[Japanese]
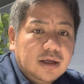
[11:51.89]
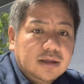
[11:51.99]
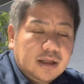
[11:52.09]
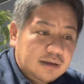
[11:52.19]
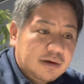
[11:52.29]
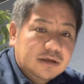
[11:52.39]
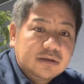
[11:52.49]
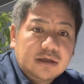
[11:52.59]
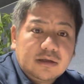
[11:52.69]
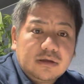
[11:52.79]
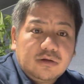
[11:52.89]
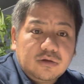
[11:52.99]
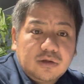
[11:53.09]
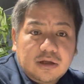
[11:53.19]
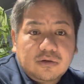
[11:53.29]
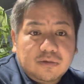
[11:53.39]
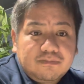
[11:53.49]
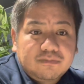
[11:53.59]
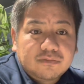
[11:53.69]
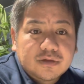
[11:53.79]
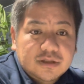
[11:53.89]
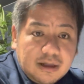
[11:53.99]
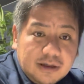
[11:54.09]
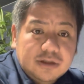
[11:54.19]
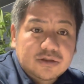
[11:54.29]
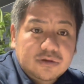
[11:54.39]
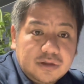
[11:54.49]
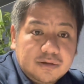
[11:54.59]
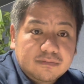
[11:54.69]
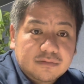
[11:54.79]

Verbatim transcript: なんでマクドナルドスターバックスより